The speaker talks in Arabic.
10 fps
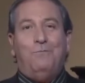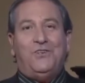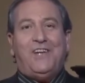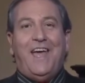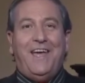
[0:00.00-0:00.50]

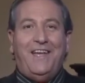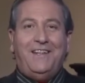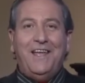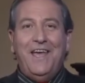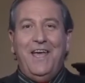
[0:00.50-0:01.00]

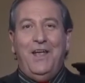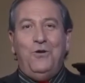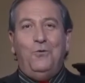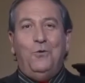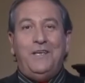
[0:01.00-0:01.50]
مشاهد
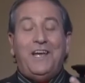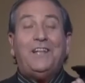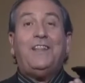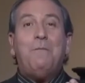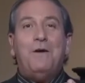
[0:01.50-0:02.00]
أنه
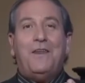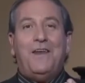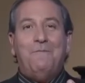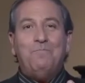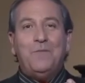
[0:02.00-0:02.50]
يختبر